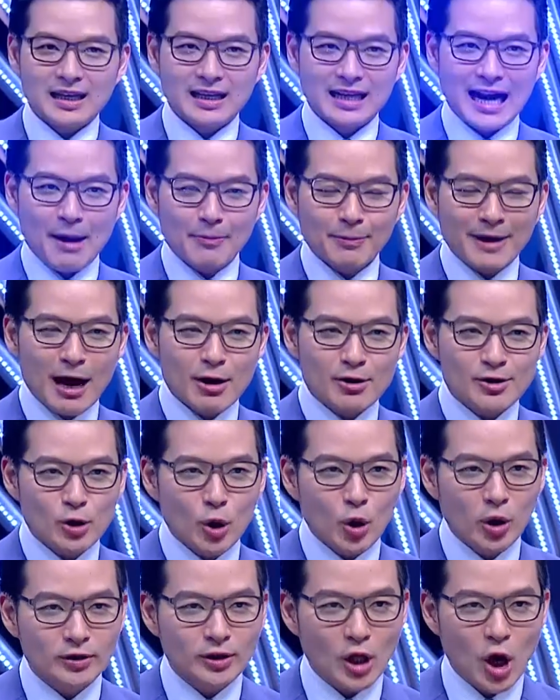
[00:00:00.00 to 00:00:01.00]
กลับเข้าสู่
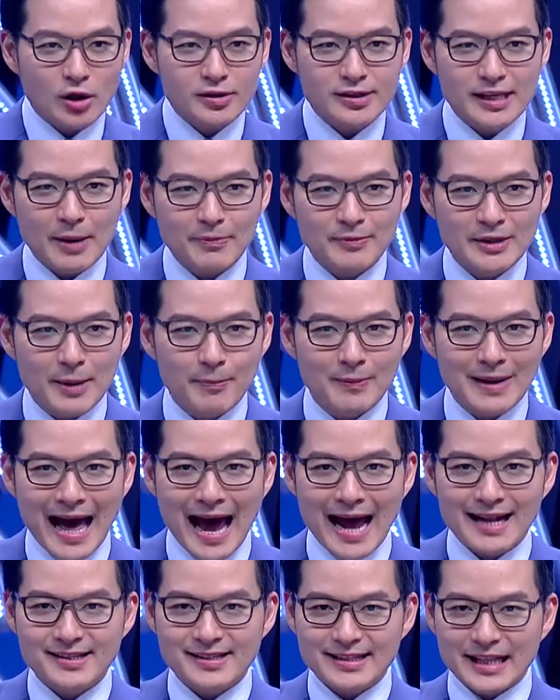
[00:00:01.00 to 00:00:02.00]
ตก10 หยิบล้า
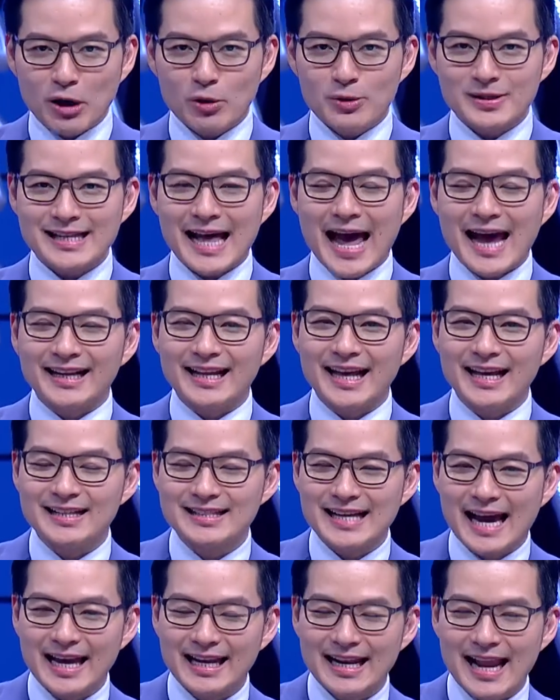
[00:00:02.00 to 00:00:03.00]
น Still Standing
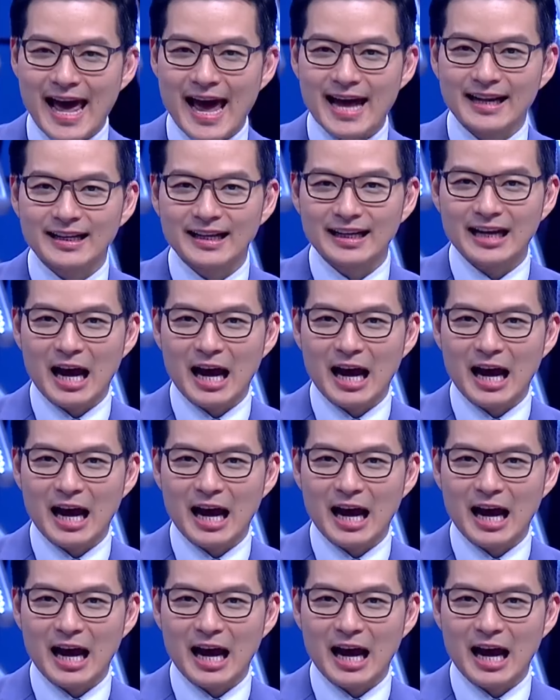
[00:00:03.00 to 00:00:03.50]
Thailand นะค